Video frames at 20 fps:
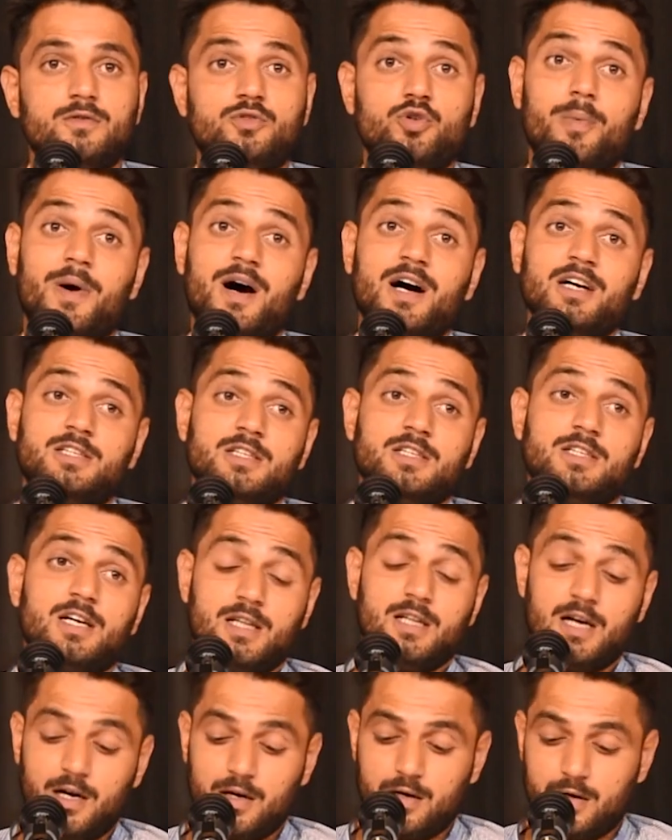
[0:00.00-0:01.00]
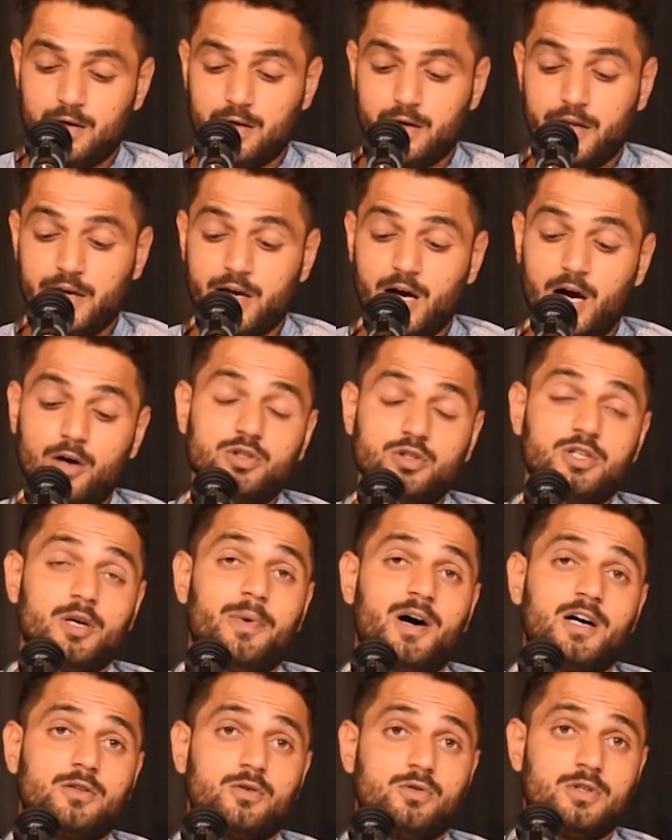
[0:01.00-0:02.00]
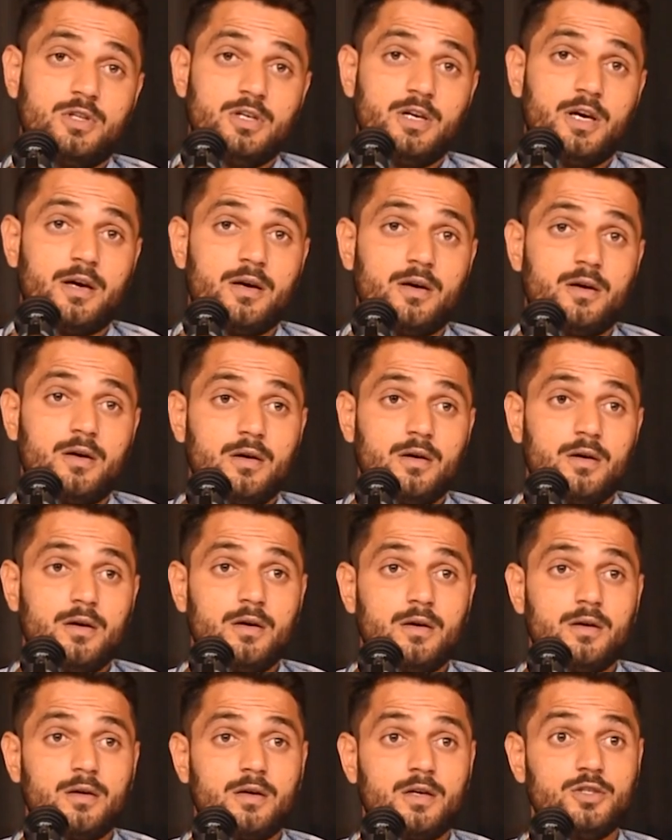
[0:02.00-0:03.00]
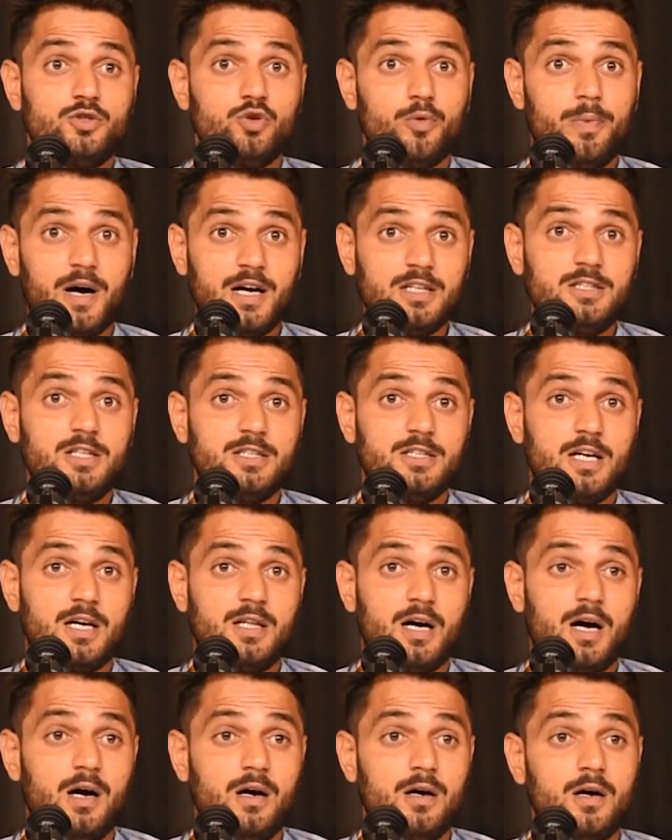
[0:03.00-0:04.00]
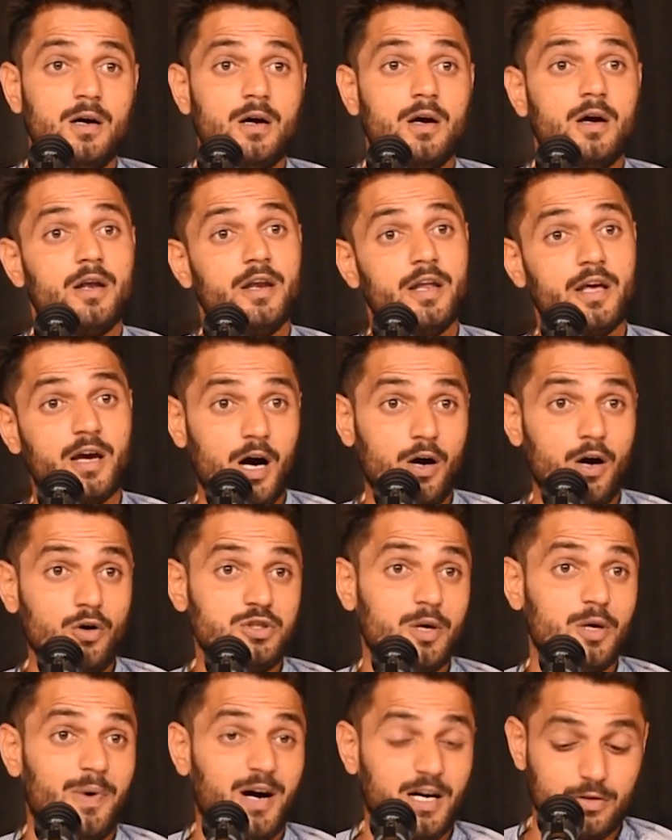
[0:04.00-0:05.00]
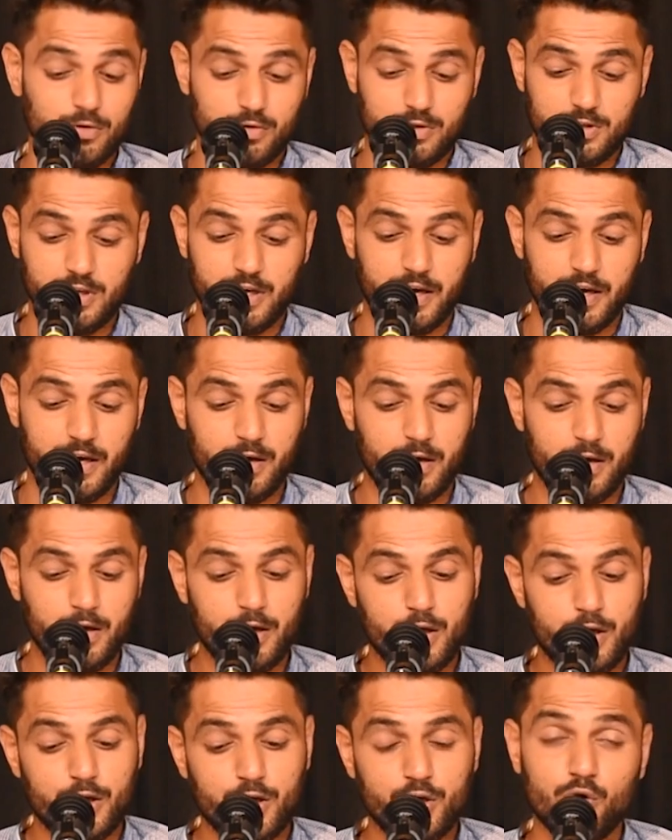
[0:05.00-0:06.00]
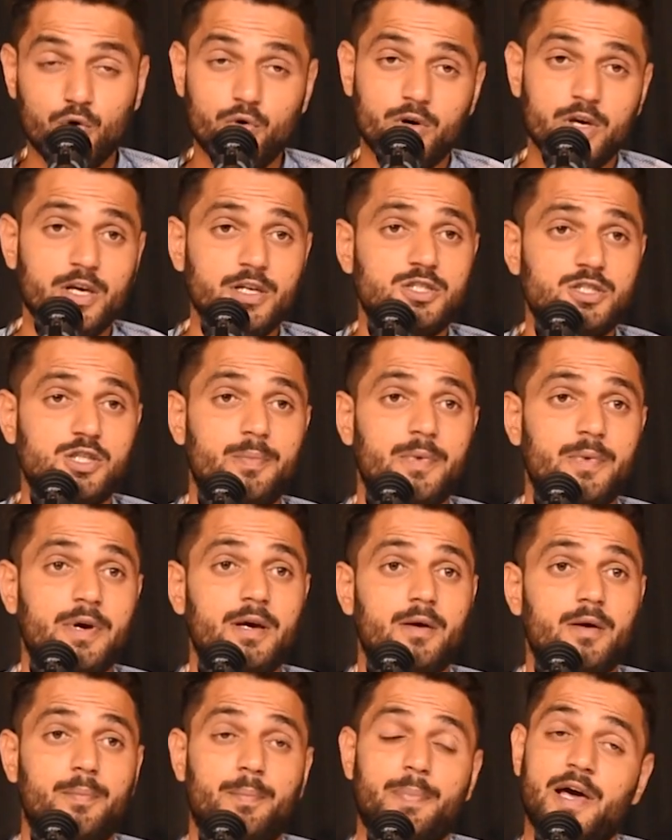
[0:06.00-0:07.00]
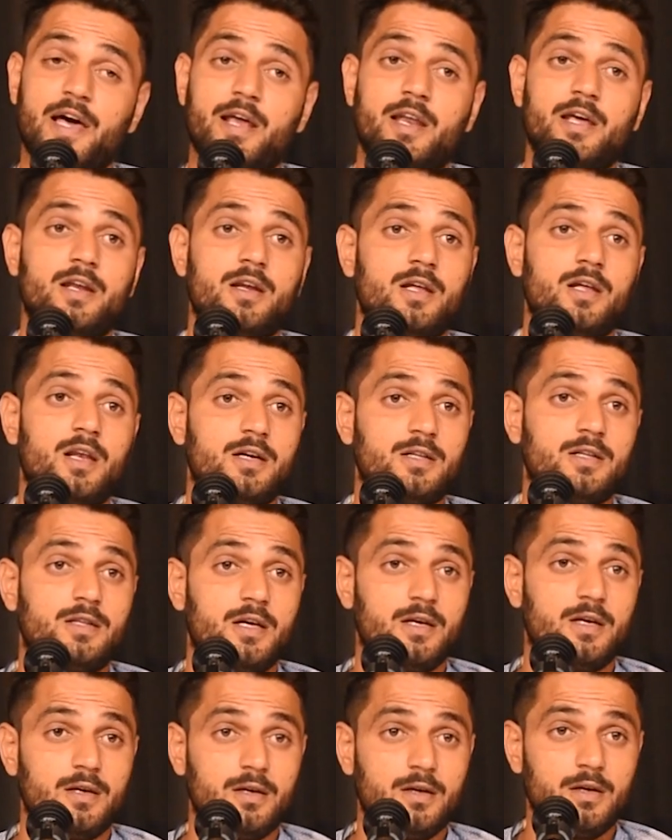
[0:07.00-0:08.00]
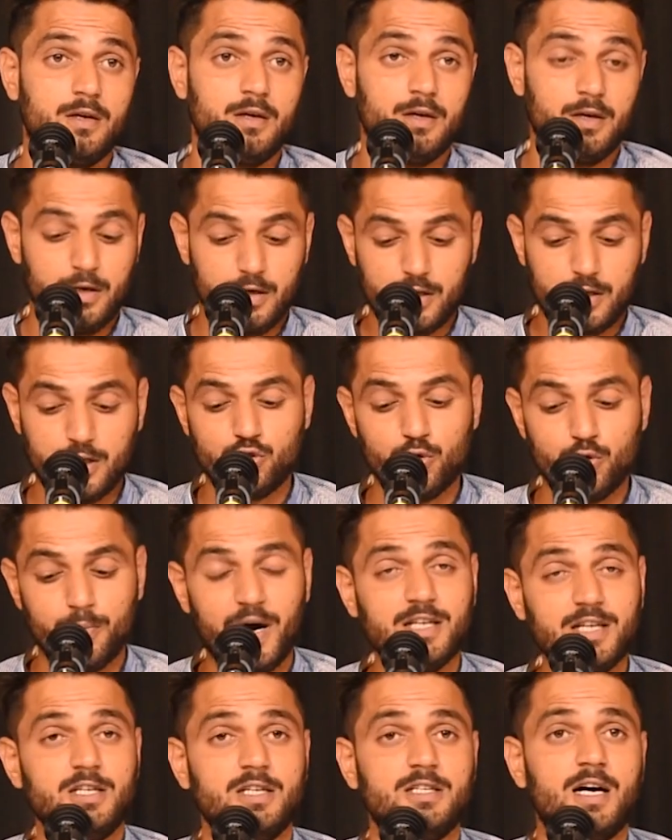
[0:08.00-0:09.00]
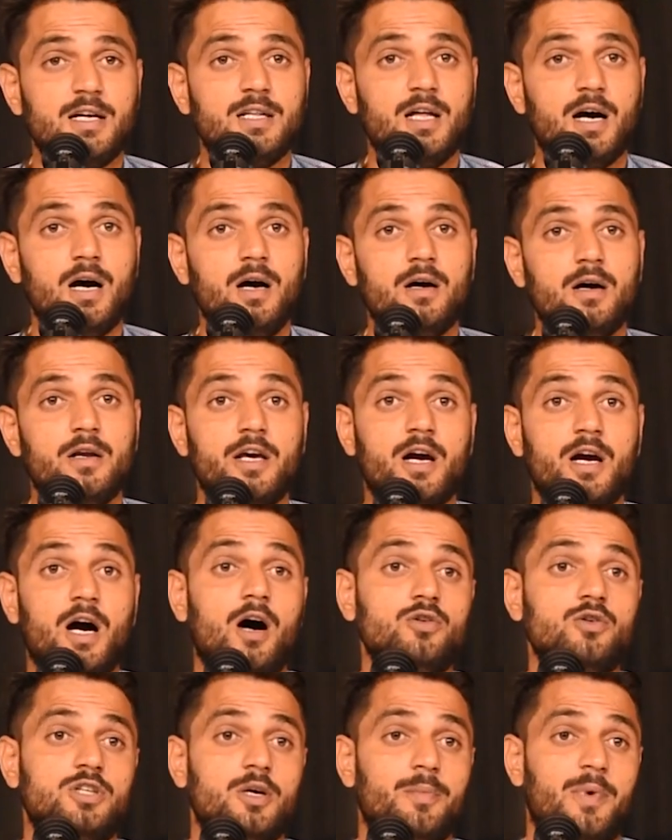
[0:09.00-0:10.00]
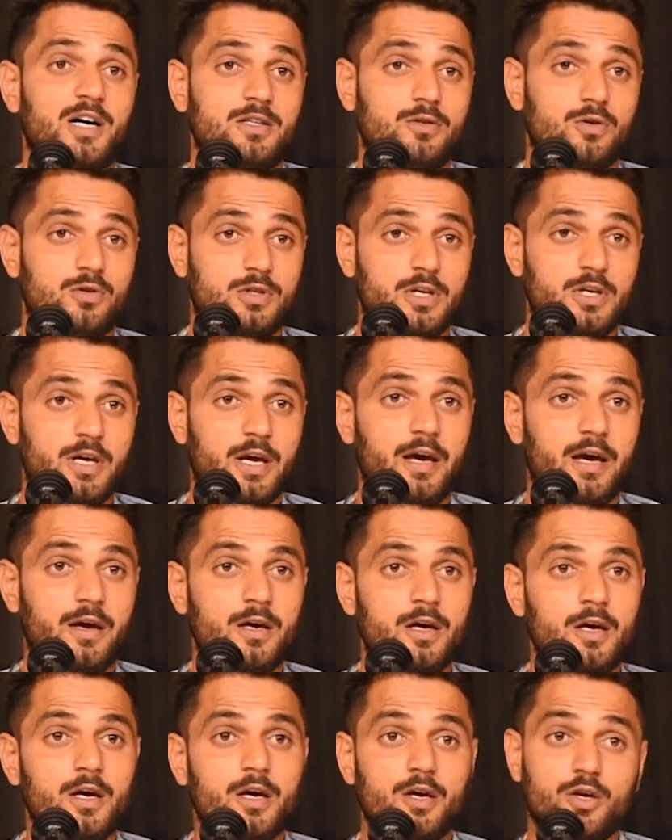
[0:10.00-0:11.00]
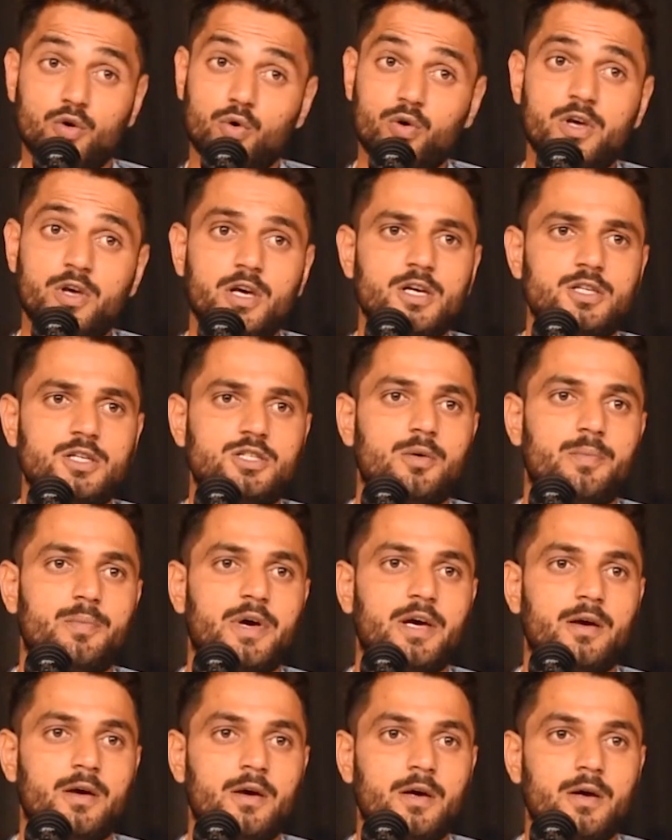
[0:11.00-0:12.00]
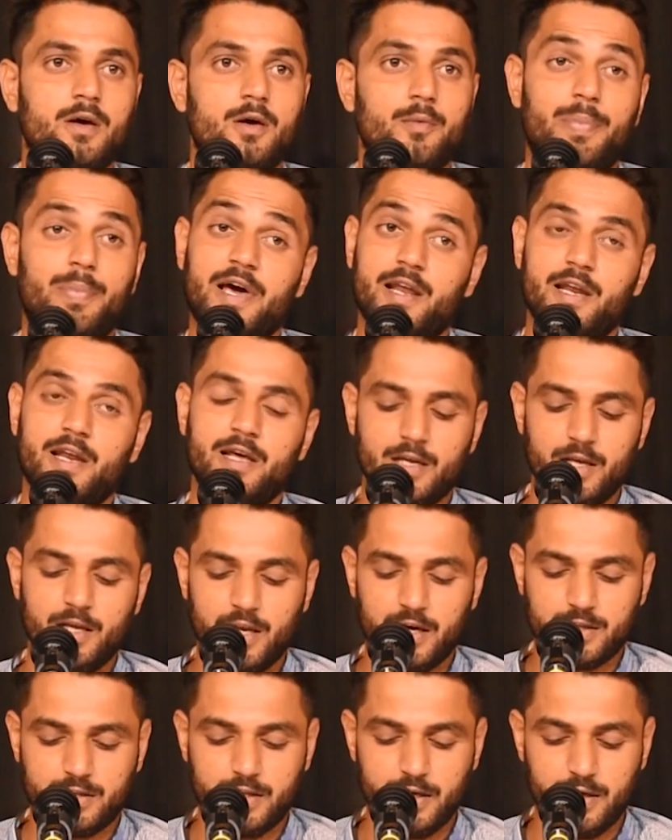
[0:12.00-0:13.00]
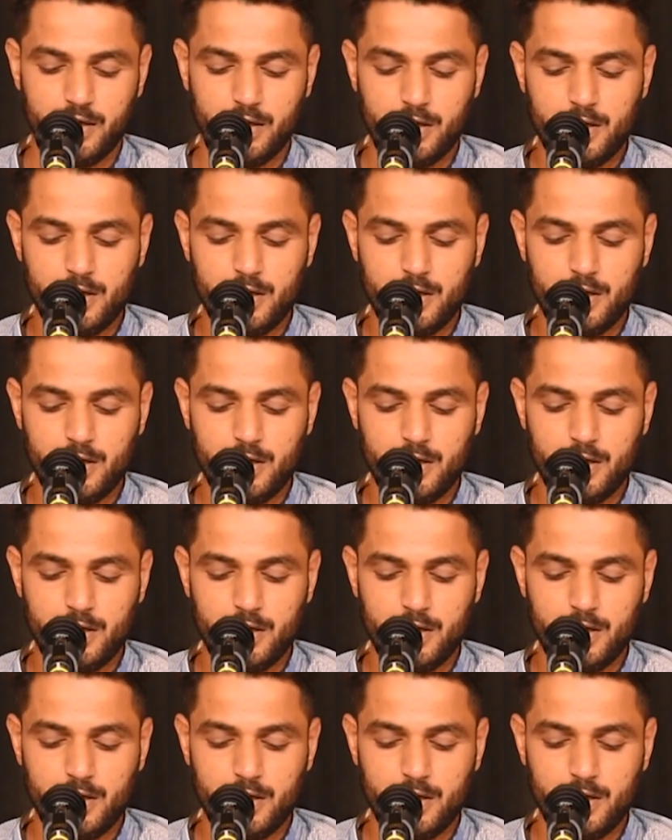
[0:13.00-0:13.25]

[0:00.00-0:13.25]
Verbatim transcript: जुबान से ज़्यादा निगाहों से बात होती है कि जुबान से ज़्यादा निगाहों से बात होती है यूं ही इश्क में पैरे नहीं लगते कि जुबान से ज़्यादा निगाहों से बात होती है यूं ही इश्क में पैरे नहीं लगते